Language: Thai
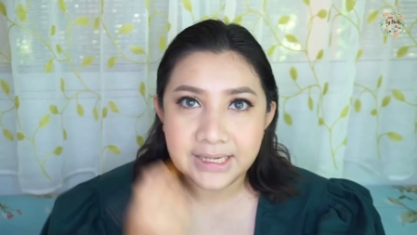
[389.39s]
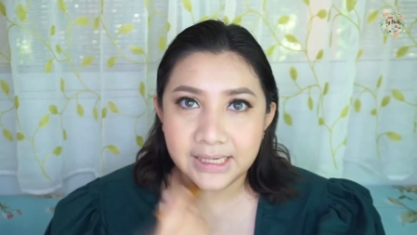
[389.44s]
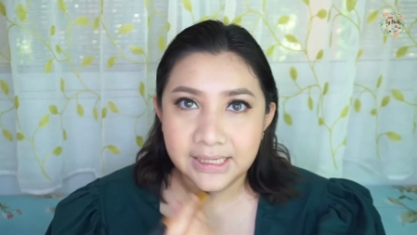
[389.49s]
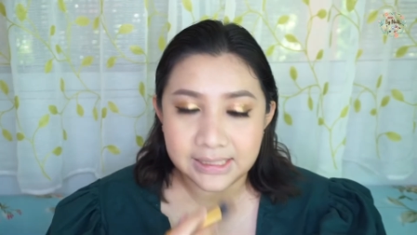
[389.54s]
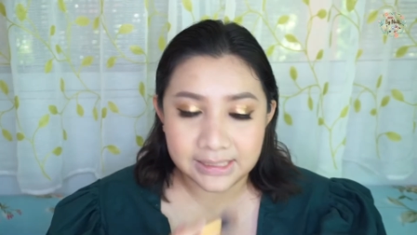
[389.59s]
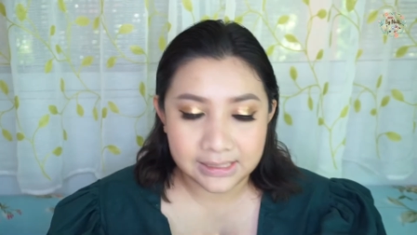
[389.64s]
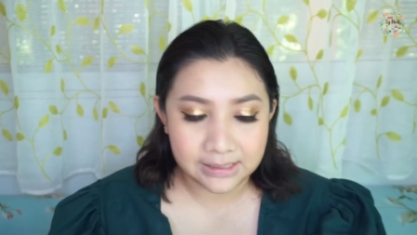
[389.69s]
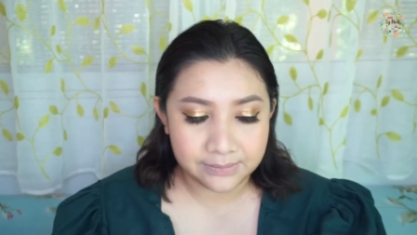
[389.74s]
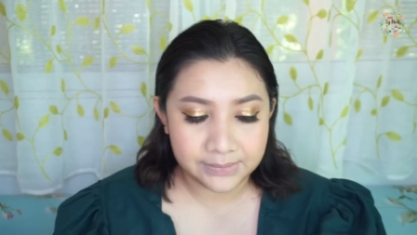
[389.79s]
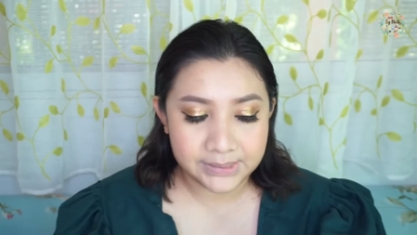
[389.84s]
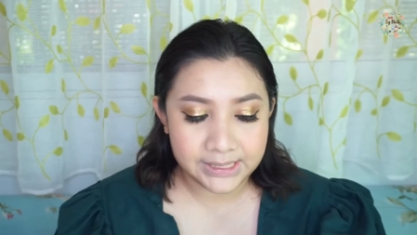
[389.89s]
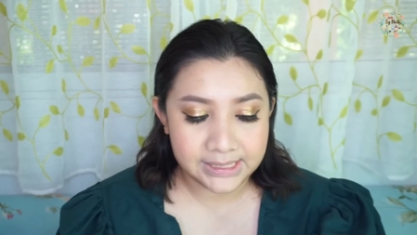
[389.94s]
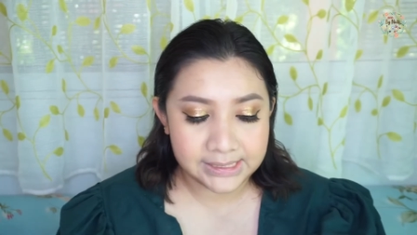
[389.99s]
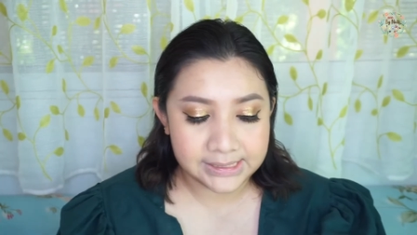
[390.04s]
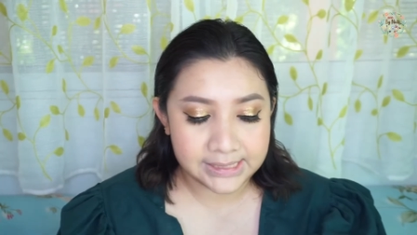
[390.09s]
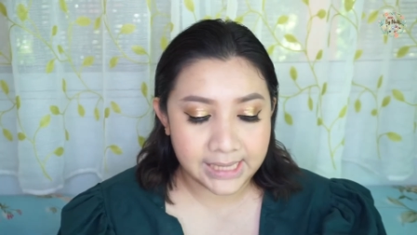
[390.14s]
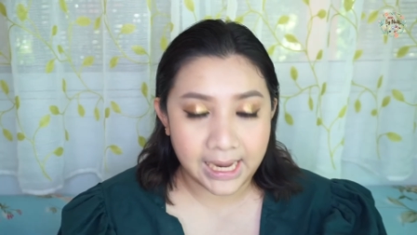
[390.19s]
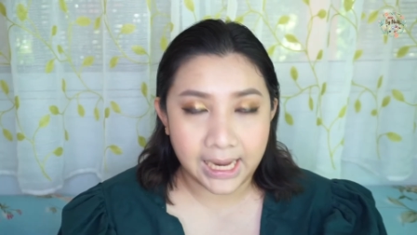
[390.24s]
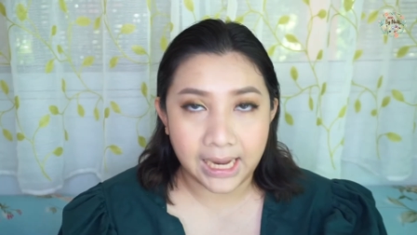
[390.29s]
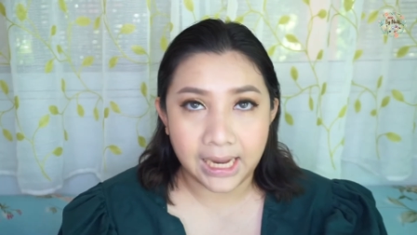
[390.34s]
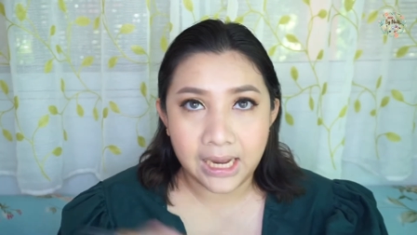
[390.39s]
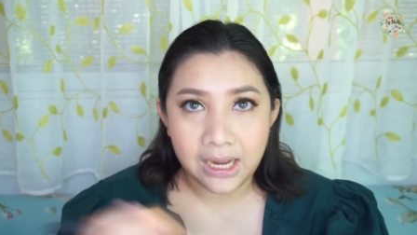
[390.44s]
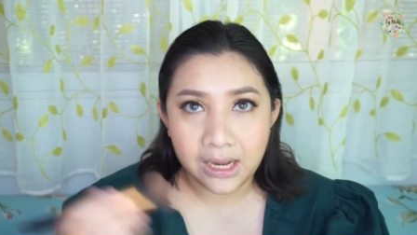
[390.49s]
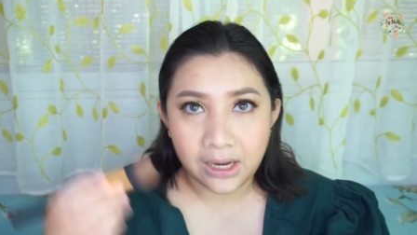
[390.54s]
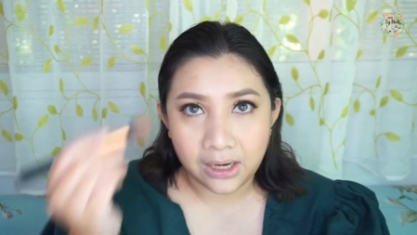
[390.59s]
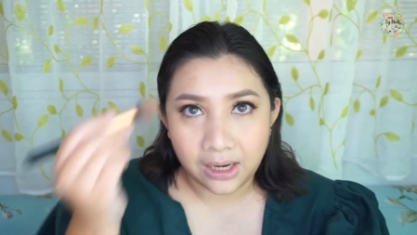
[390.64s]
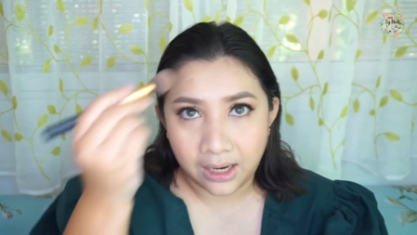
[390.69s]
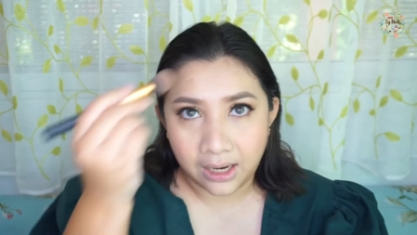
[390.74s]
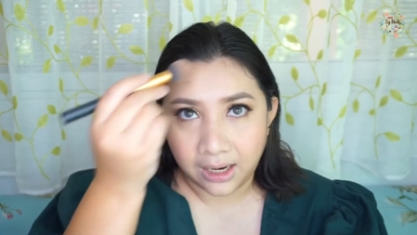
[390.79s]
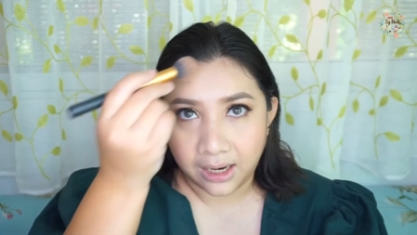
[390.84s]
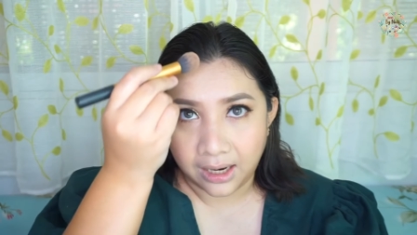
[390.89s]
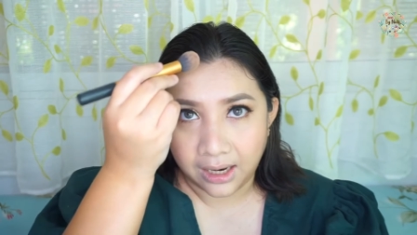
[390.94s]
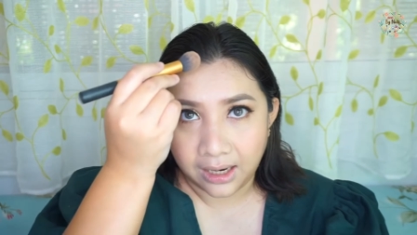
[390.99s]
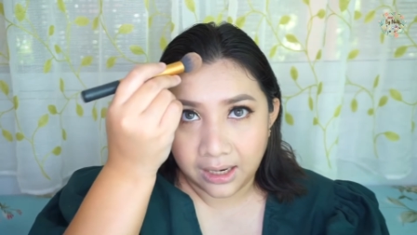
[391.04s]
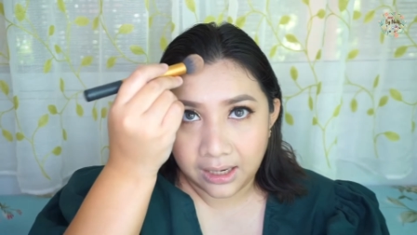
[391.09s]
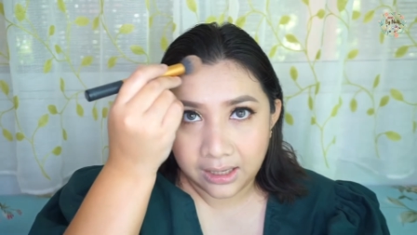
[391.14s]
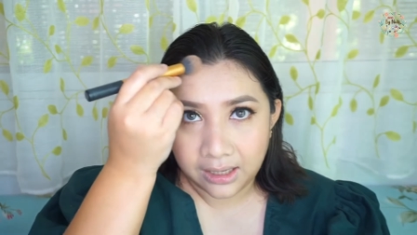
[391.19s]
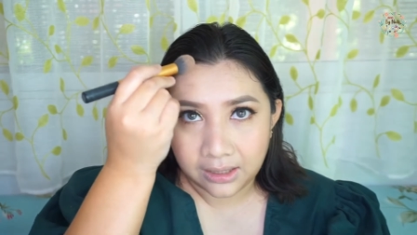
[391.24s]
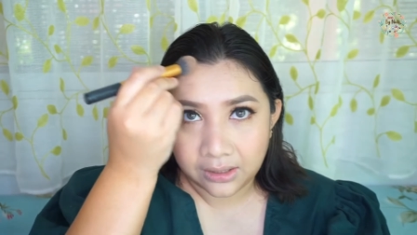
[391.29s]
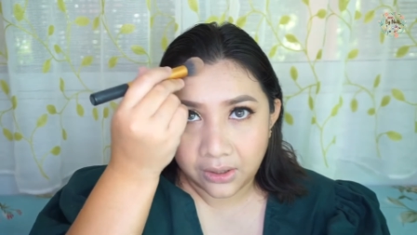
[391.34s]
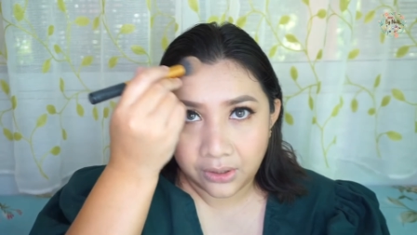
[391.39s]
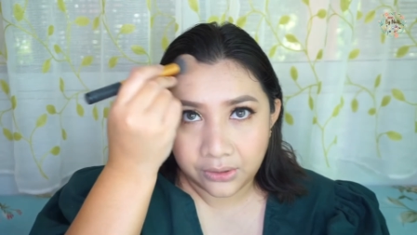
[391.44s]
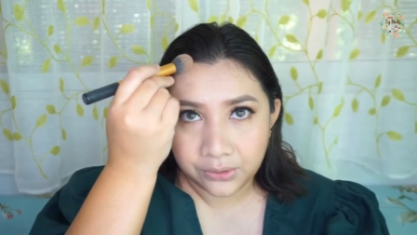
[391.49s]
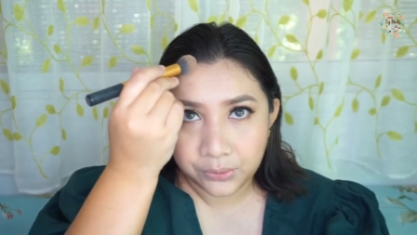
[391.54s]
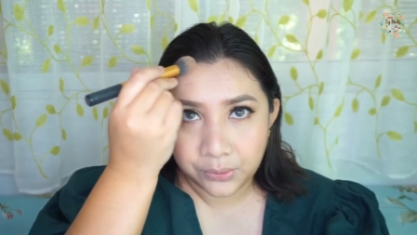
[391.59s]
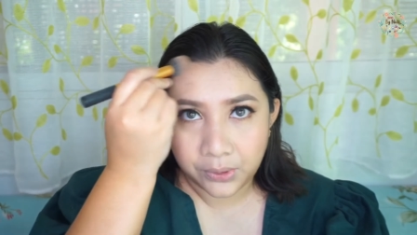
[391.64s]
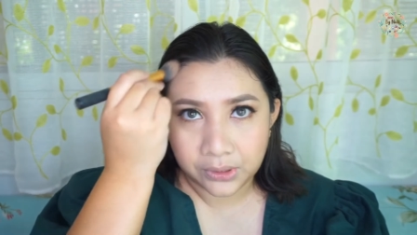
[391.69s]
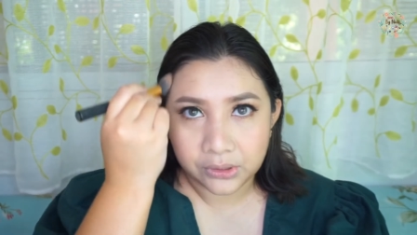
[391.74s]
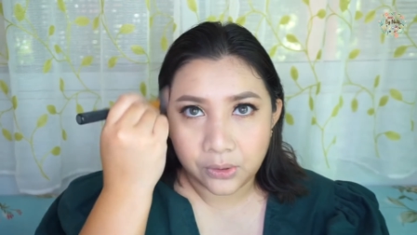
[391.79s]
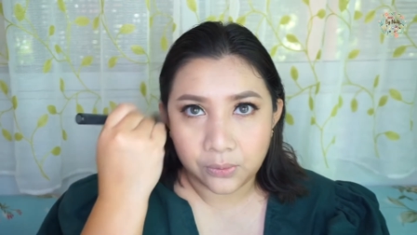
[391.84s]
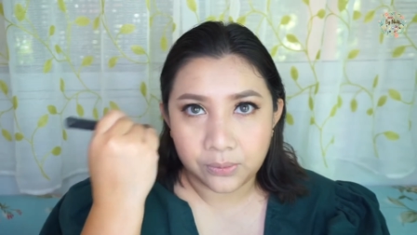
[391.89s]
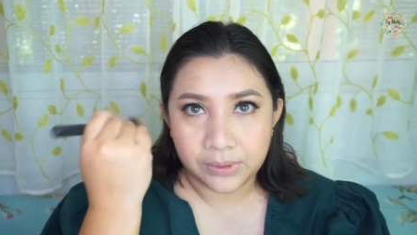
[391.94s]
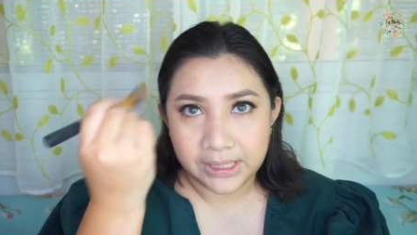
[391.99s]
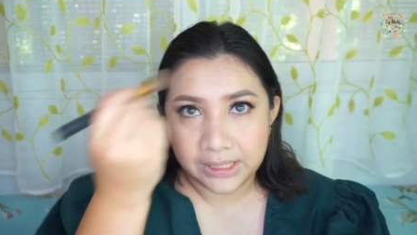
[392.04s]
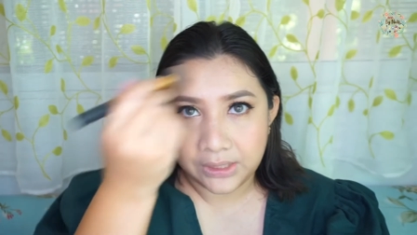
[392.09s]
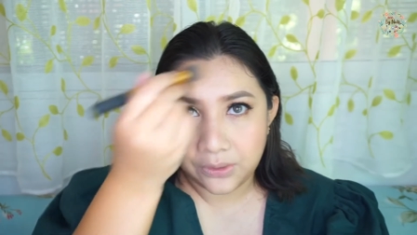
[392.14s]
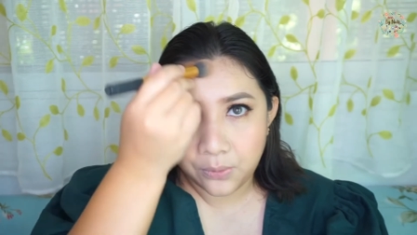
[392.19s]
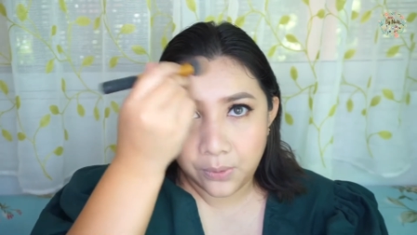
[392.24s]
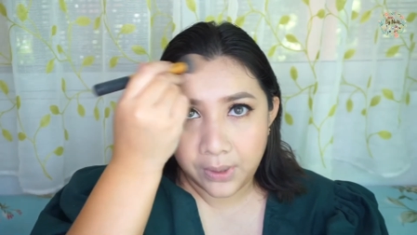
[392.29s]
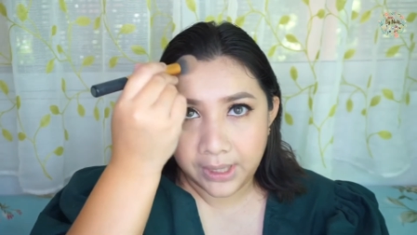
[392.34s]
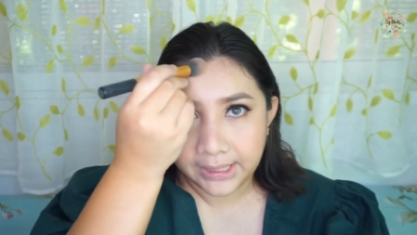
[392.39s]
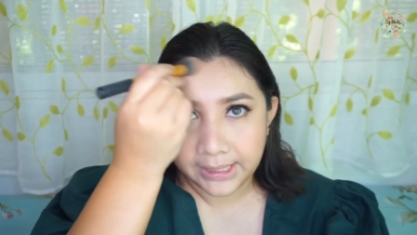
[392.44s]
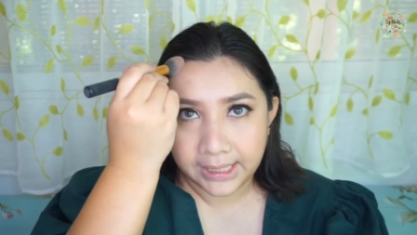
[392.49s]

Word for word: ลืมที่จะคอนทัวร์ตรงนี้ด้วย